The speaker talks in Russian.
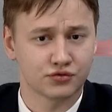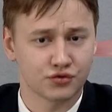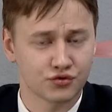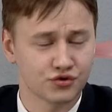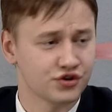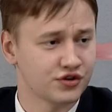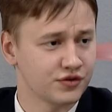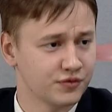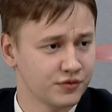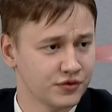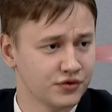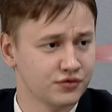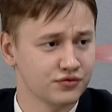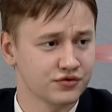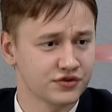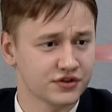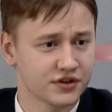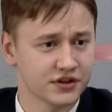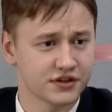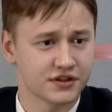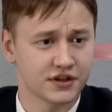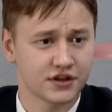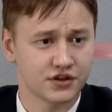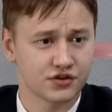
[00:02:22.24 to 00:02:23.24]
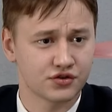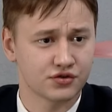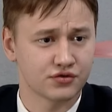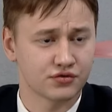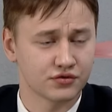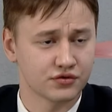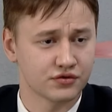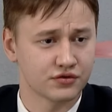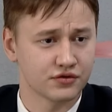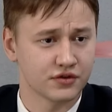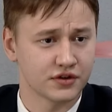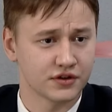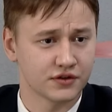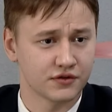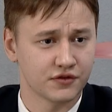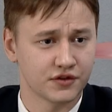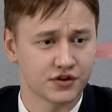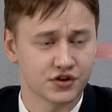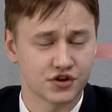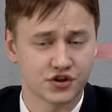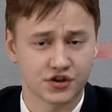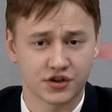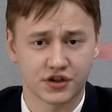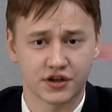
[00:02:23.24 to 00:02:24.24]
точно могу сказать, что
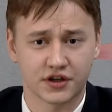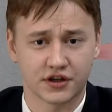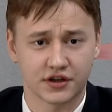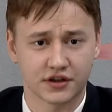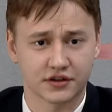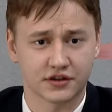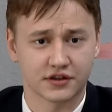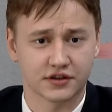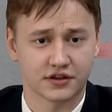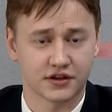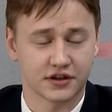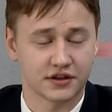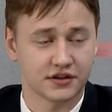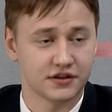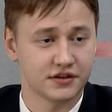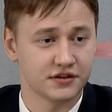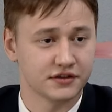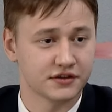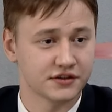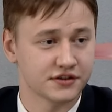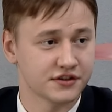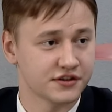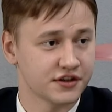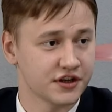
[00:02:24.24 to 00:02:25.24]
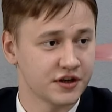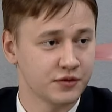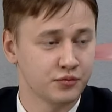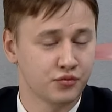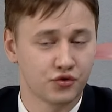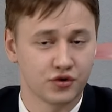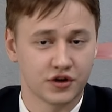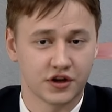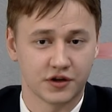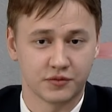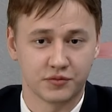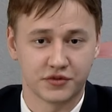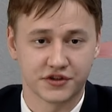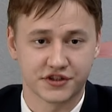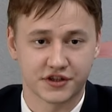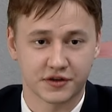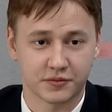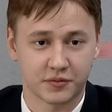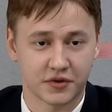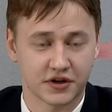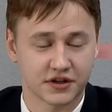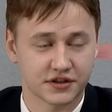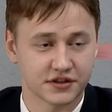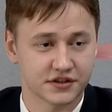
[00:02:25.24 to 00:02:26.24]
Ан-24 это один из наиболее
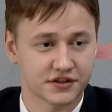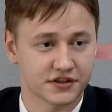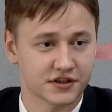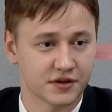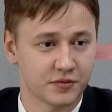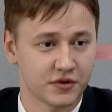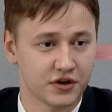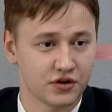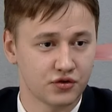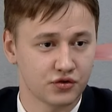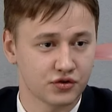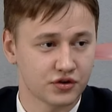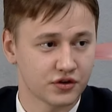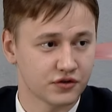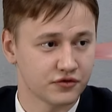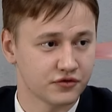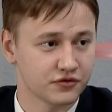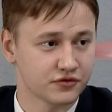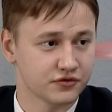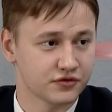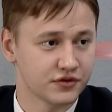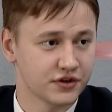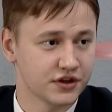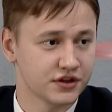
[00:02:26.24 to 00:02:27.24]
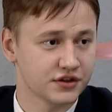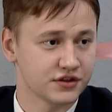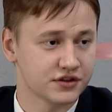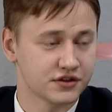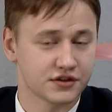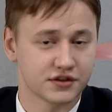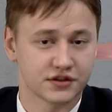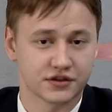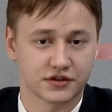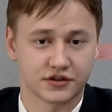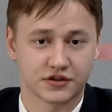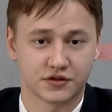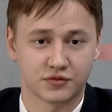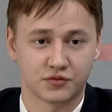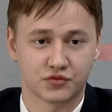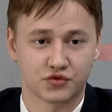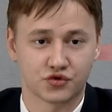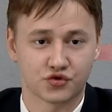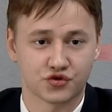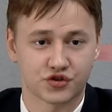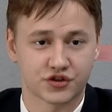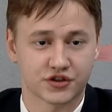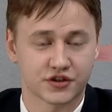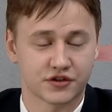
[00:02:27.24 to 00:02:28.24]
безопасных самолетов. Есть э,
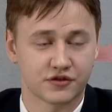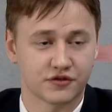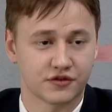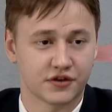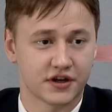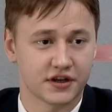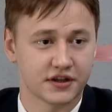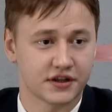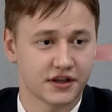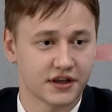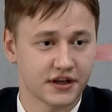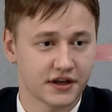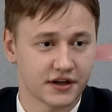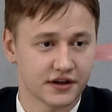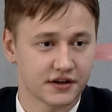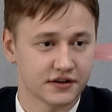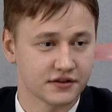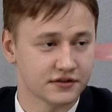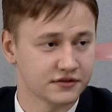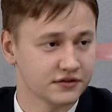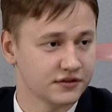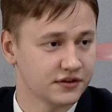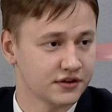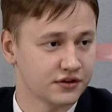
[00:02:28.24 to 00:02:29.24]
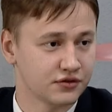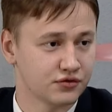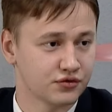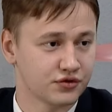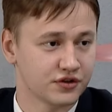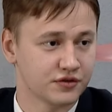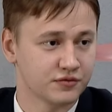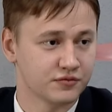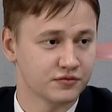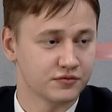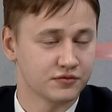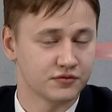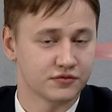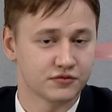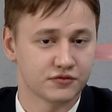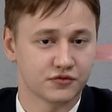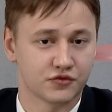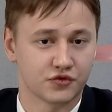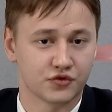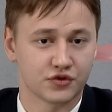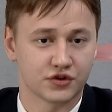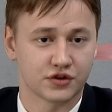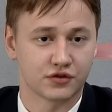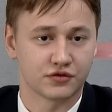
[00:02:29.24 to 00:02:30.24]
множество критерий,
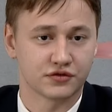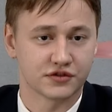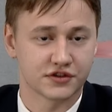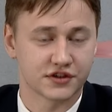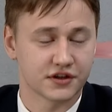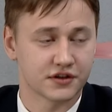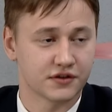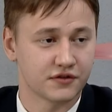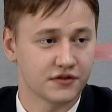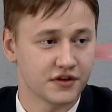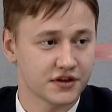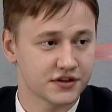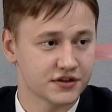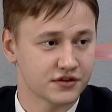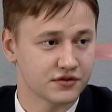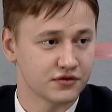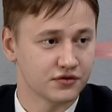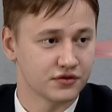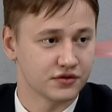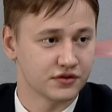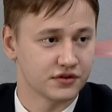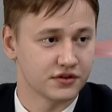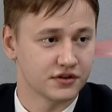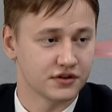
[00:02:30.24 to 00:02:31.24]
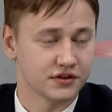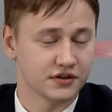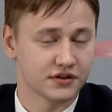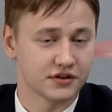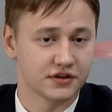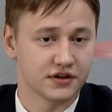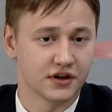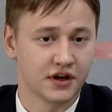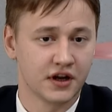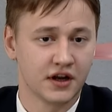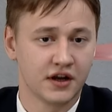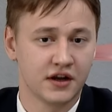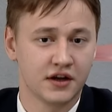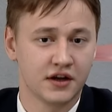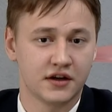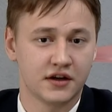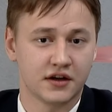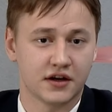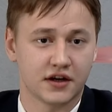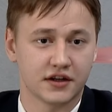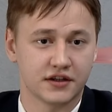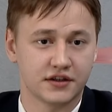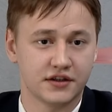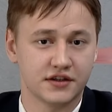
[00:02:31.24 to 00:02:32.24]
которым вот он соответствует. И
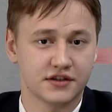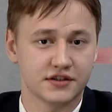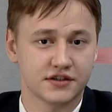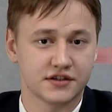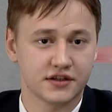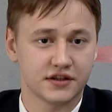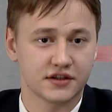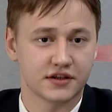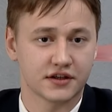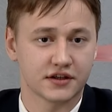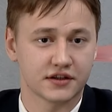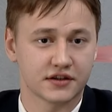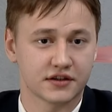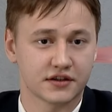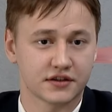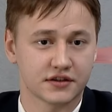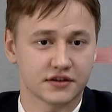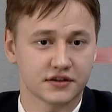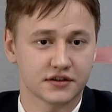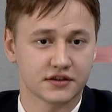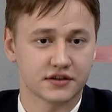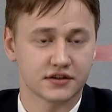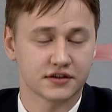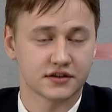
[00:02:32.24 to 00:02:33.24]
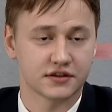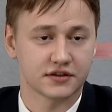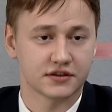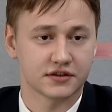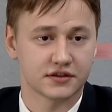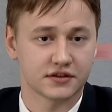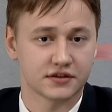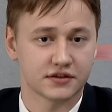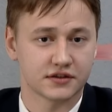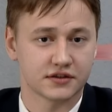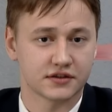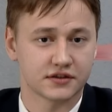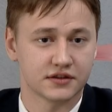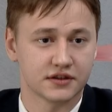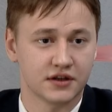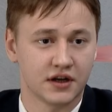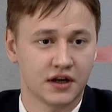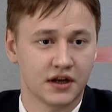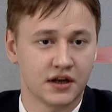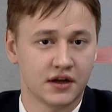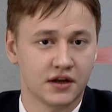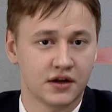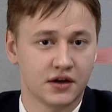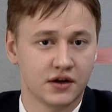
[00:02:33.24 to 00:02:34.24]
одни из них это
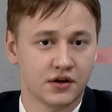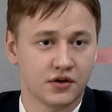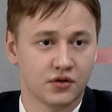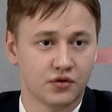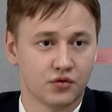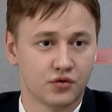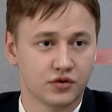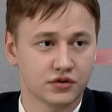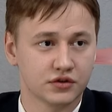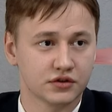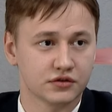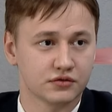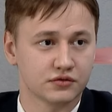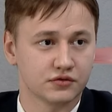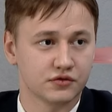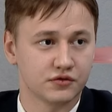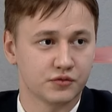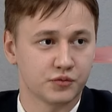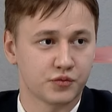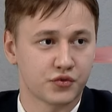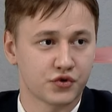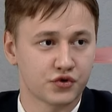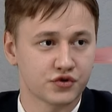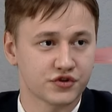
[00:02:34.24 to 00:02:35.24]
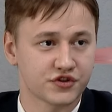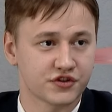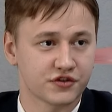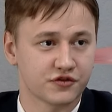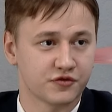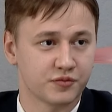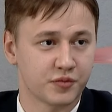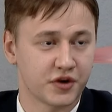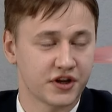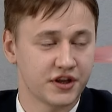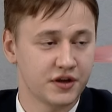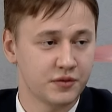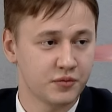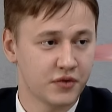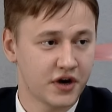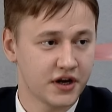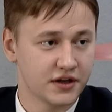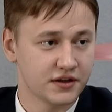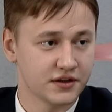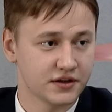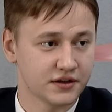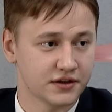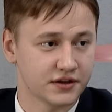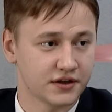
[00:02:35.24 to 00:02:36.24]
э, он просто в
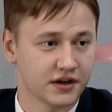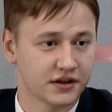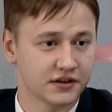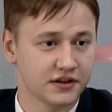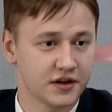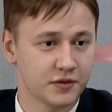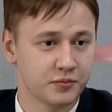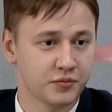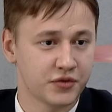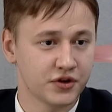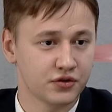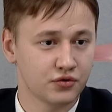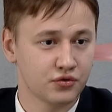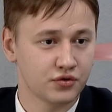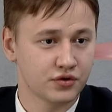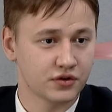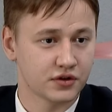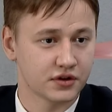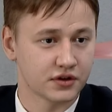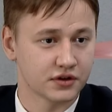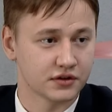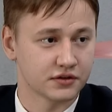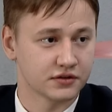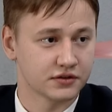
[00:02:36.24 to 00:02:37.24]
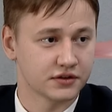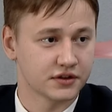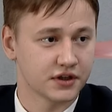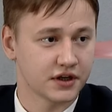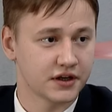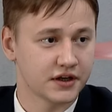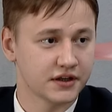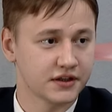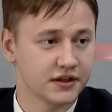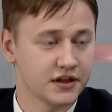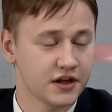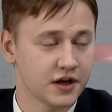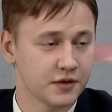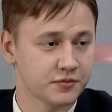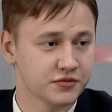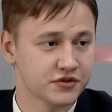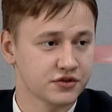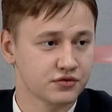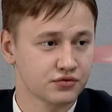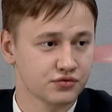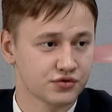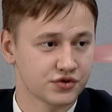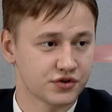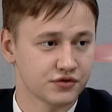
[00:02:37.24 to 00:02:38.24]
понимании как для пилота, так и для
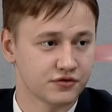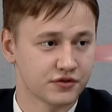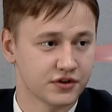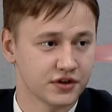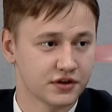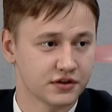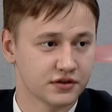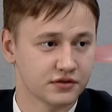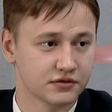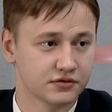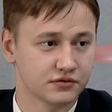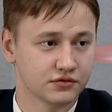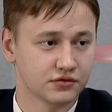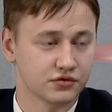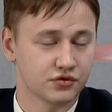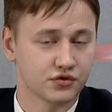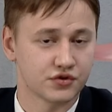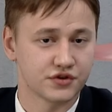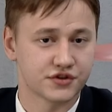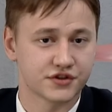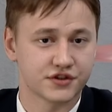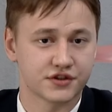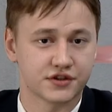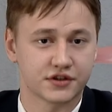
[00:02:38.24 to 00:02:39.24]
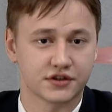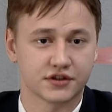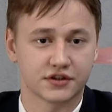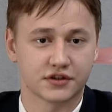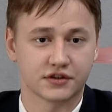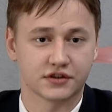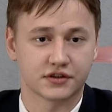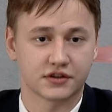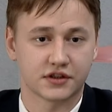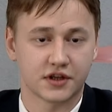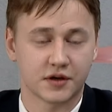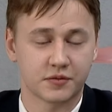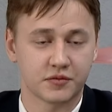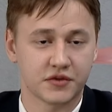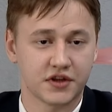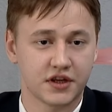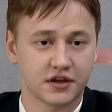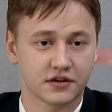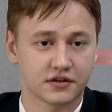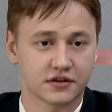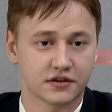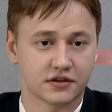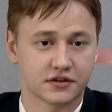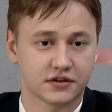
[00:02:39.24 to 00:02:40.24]
обслуживания. То есть э, там
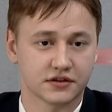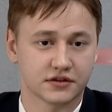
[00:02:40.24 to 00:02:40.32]
нет